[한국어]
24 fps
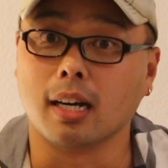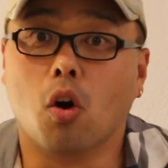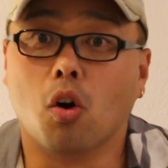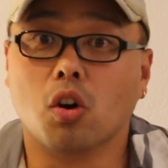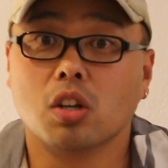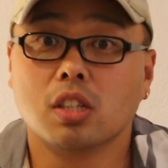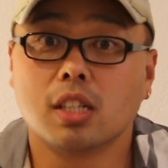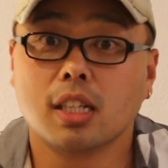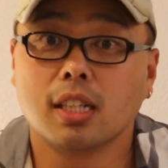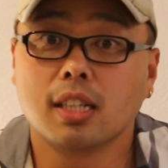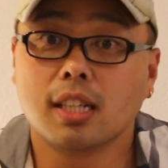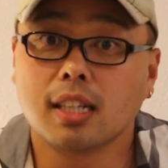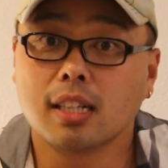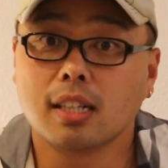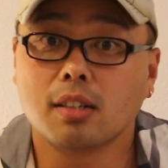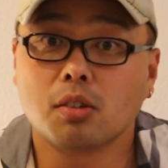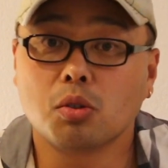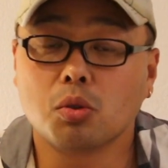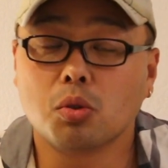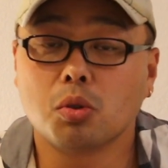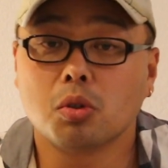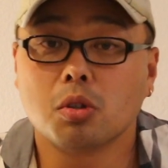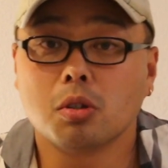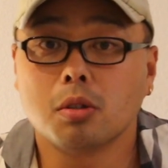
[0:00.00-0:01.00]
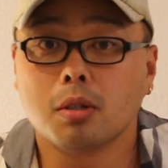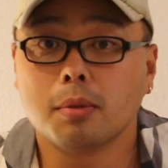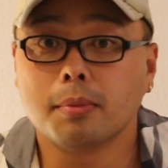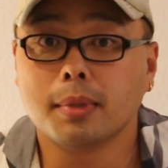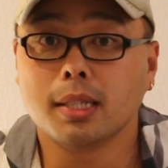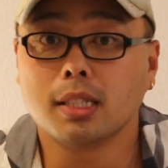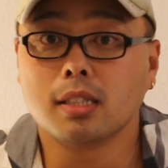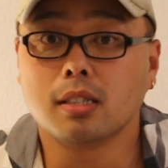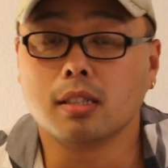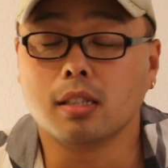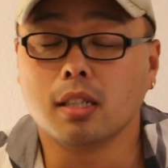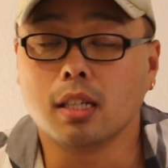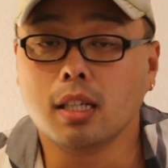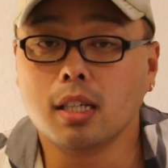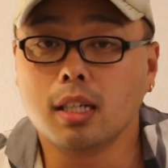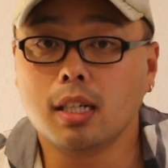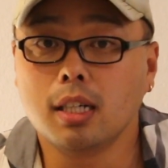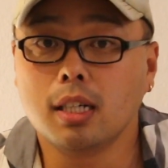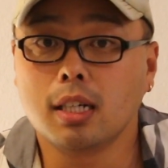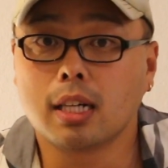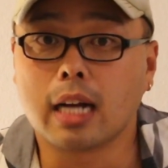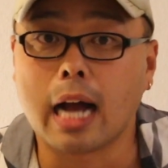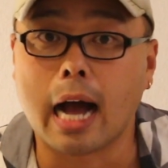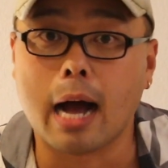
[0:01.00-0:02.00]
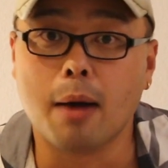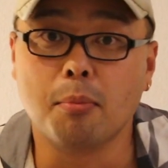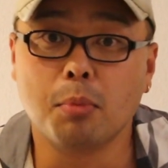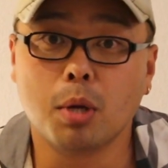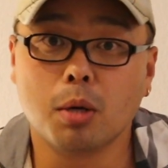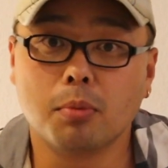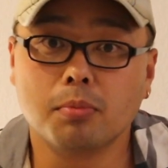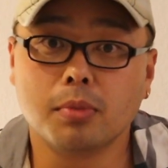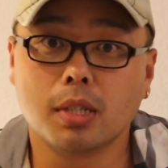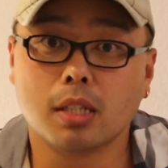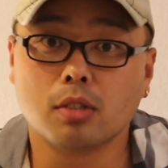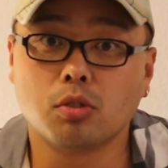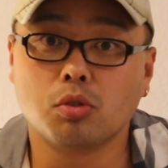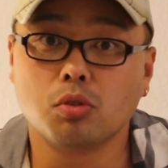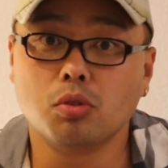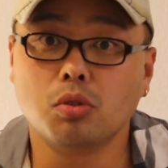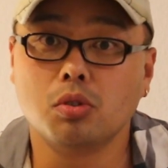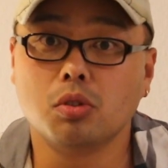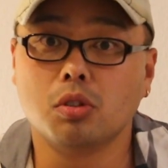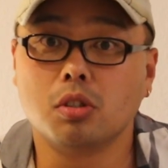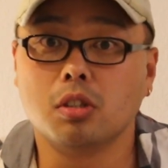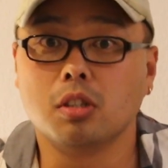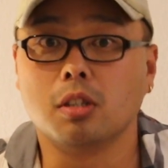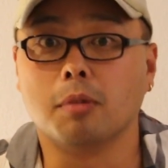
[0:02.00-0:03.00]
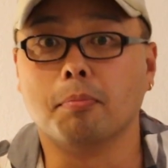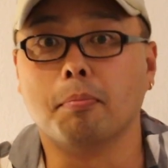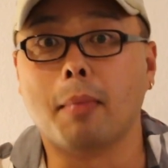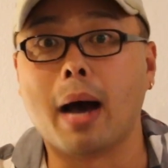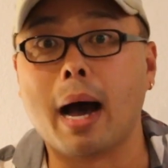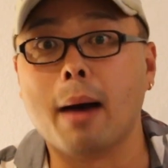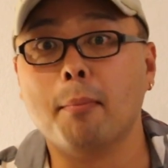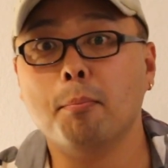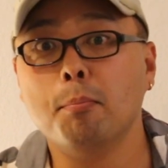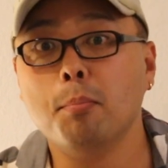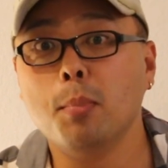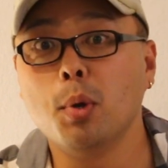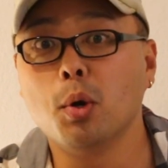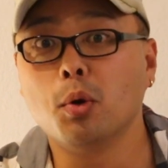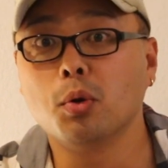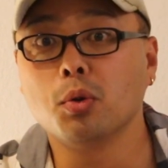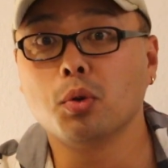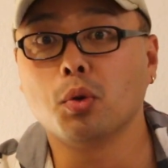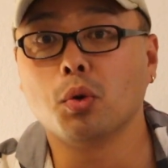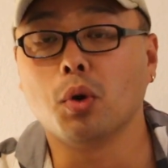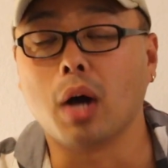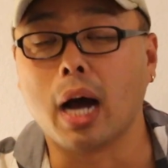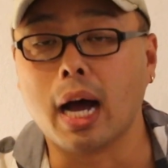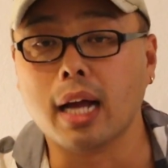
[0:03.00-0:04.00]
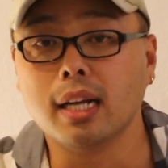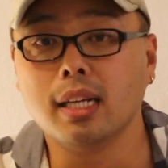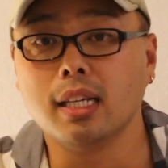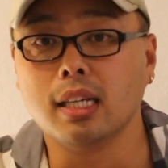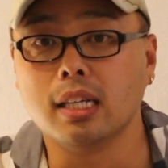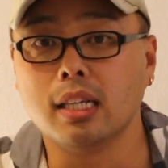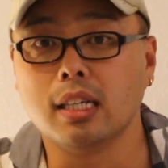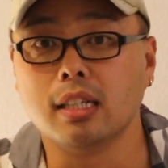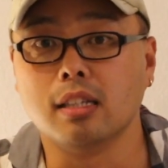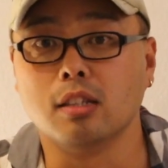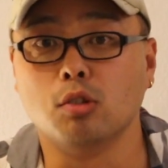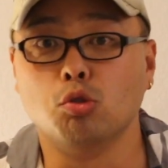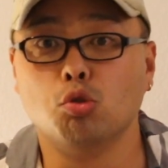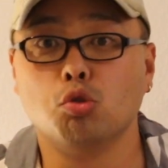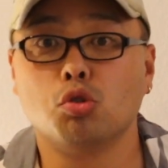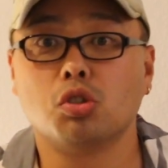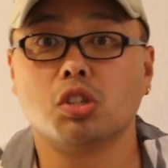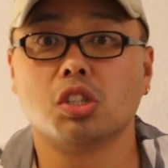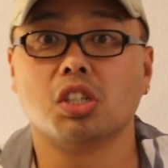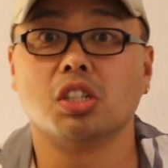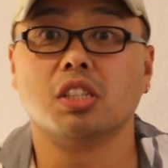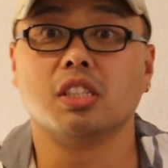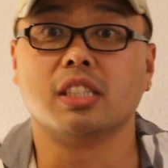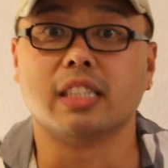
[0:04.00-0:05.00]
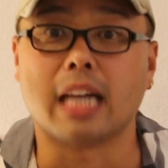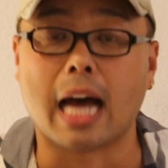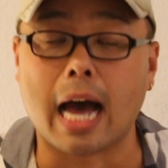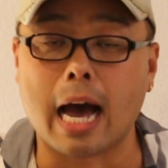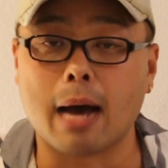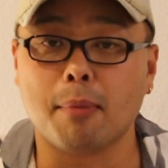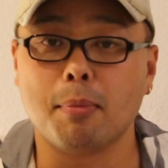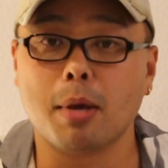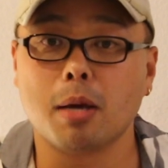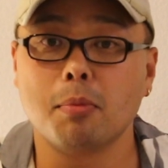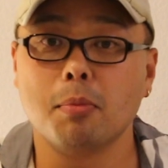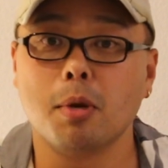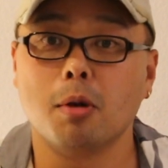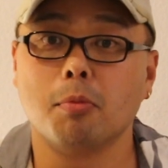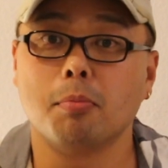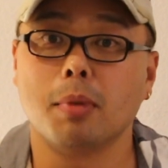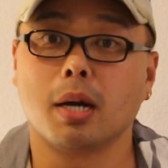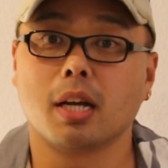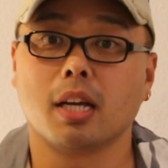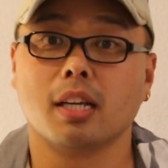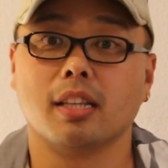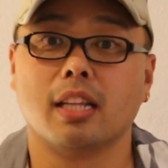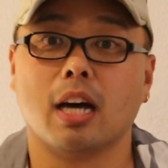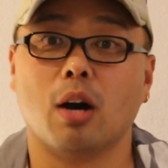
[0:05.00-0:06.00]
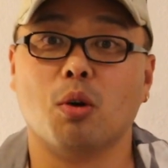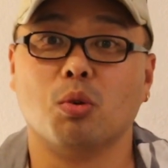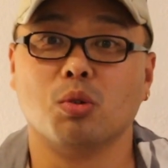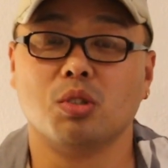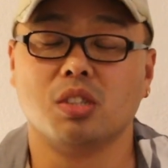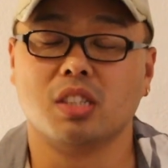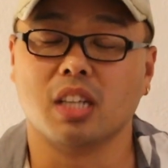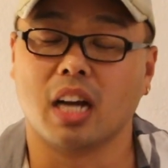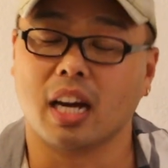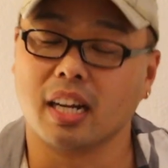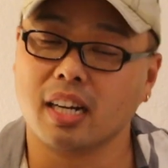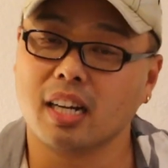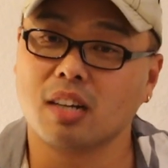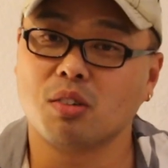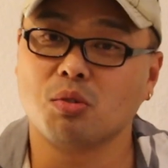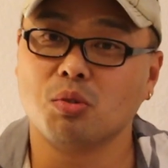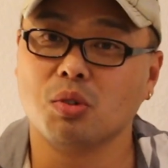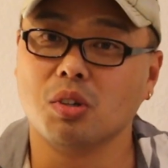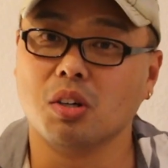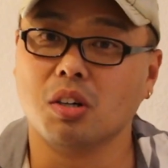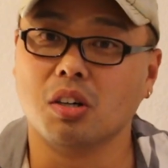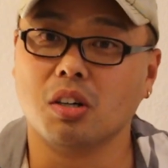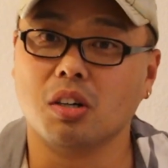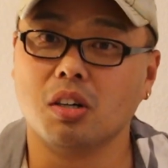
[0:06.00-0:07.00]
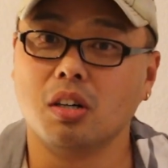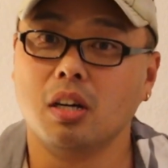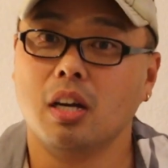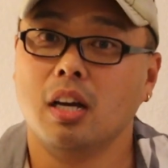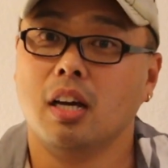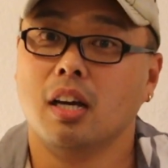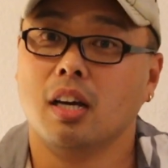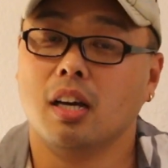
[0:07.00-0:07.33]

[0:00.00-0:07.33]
어제 단어로 코로나 바이러스 1일 감염자 수는 만 명도 아닌 6,400명 밖에 나오지 않았고요.